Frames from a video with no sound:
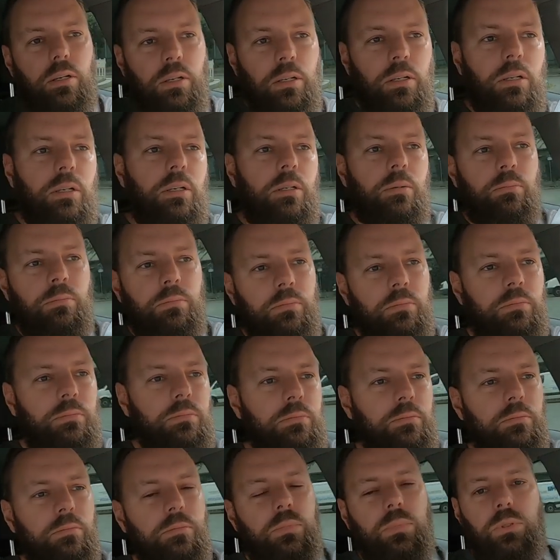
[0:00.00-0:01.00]

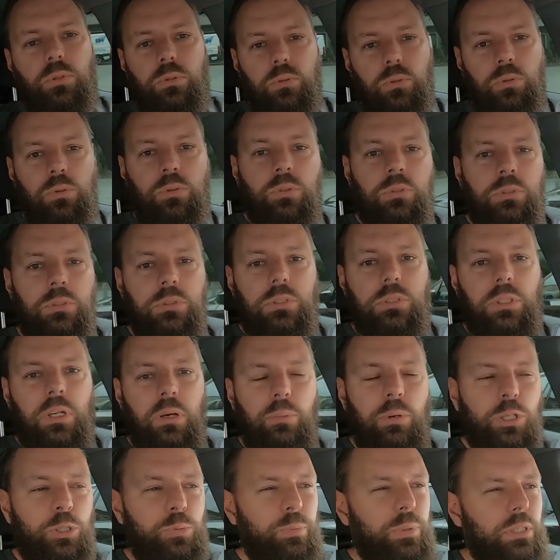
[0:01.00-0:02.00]
ähm, und
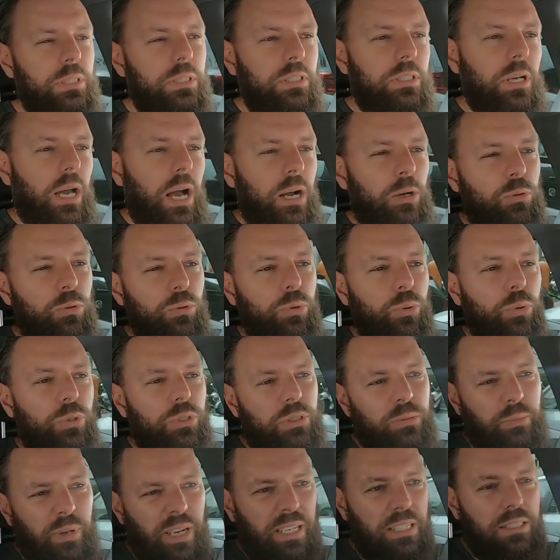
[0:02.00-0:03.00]
dabei spielt die
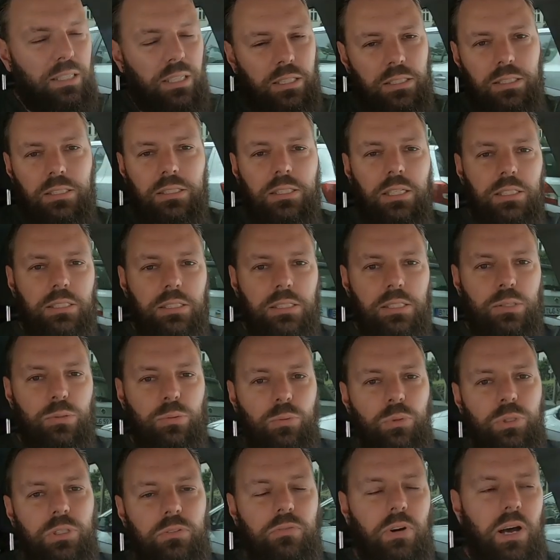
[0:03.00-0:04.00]
Akkugröße meines Erachtens jetzt nicht
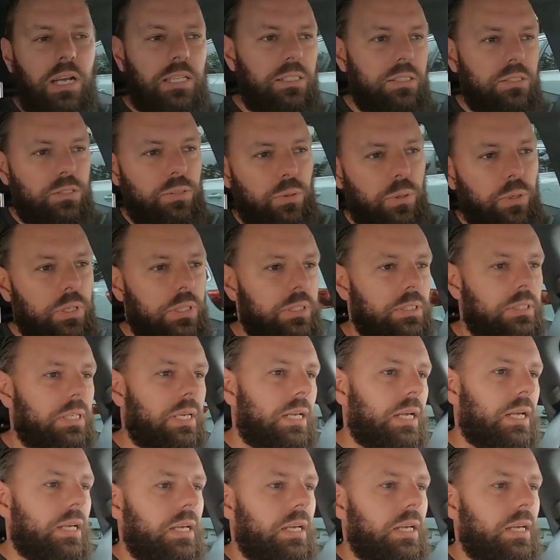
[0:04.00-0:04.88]
so die Wahnsinnsrolle.